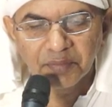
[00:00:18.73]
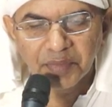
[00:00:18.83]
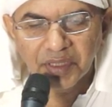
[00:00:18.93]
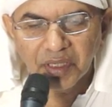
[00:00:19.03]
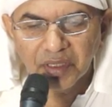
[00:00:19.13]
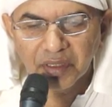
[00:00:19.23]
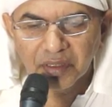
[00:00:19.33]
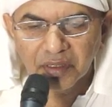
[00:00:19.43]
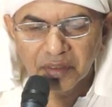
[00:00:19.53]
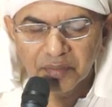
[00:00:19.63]
पिए
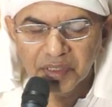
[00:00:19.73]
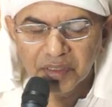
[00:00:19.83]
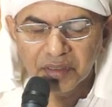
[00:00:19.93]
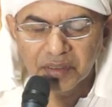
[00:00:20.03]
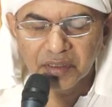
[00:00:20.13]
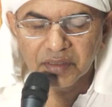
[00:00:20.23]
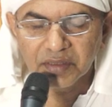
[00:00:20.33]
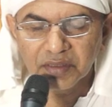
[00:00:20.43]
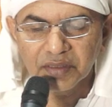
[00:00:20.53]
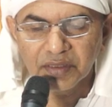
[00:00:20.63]
अमीर
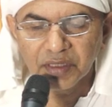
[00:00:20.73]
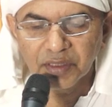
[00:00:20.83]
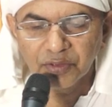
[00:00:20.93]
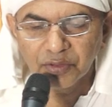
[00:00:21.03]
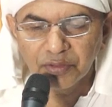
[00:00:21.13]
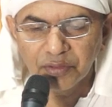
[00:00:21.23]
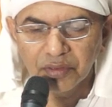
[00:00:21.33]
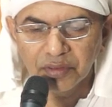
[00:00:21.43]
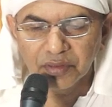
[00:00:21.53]
संकुल